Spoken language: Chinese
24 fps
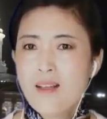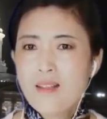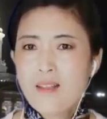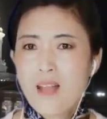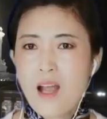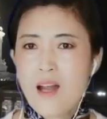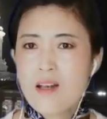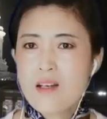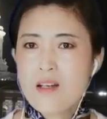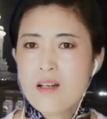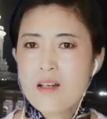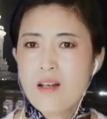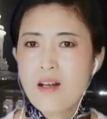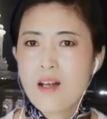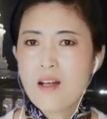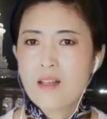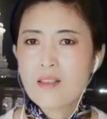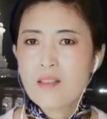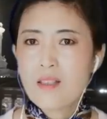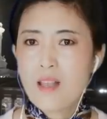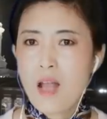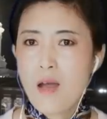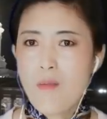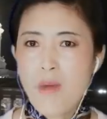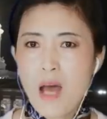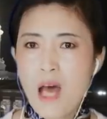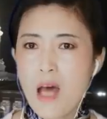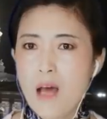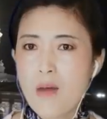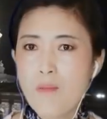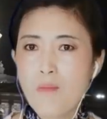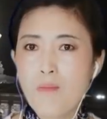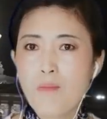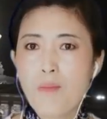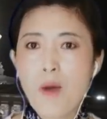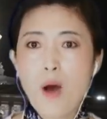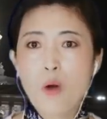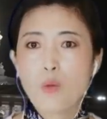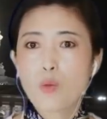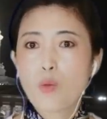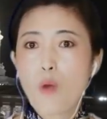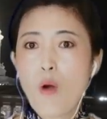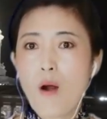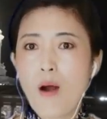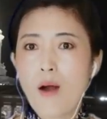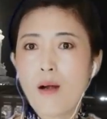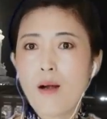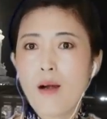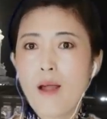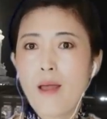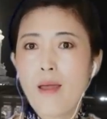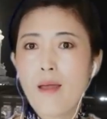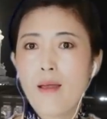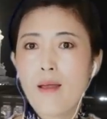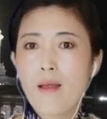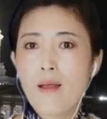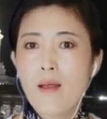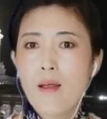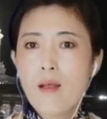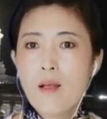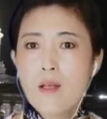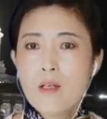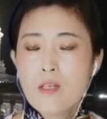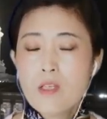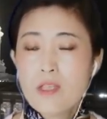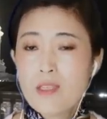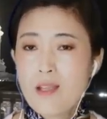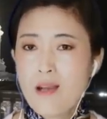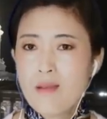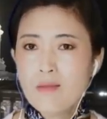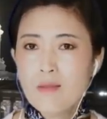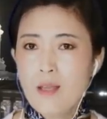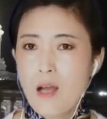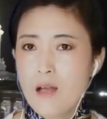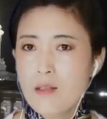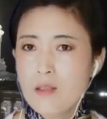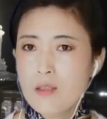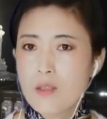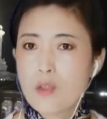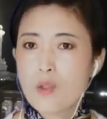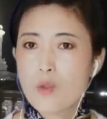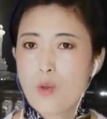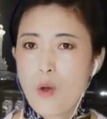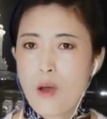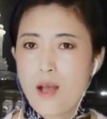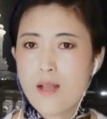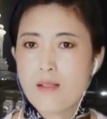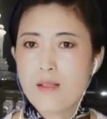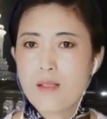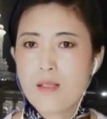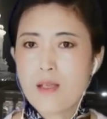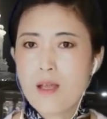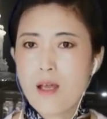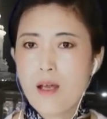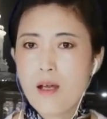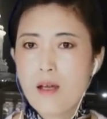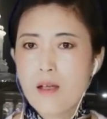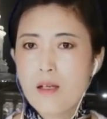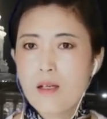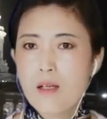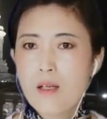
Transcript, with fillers: 但是呢，他们很抱团儿哎，相当的团结。